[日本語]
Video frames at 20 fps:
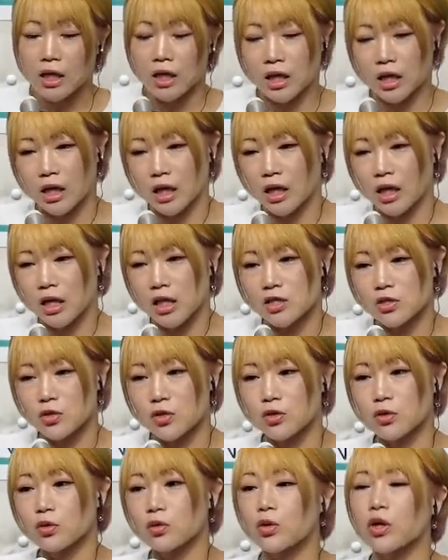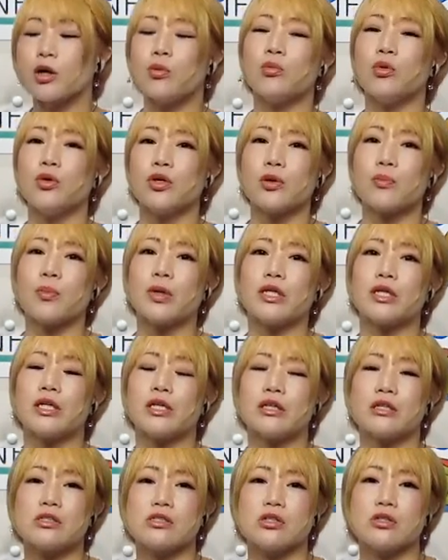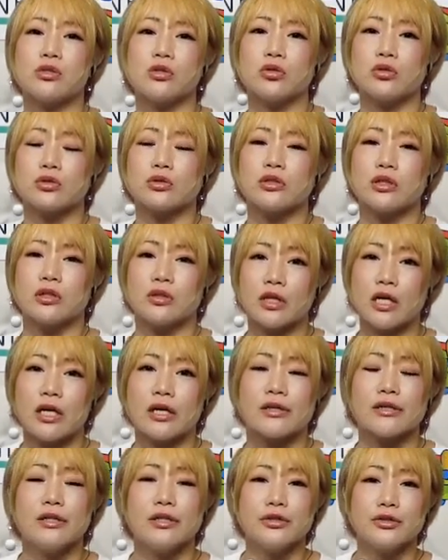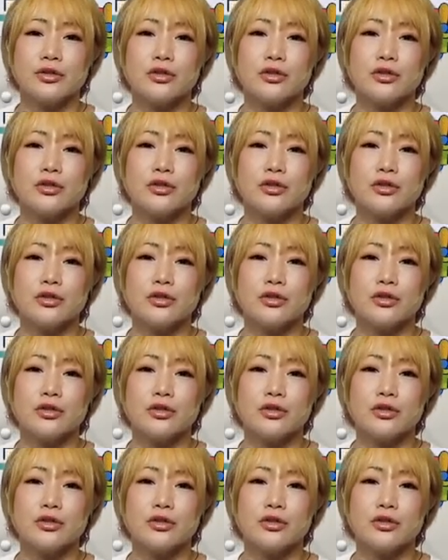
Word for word: そういうのとかもやっぱりなりやすいっていうことなので、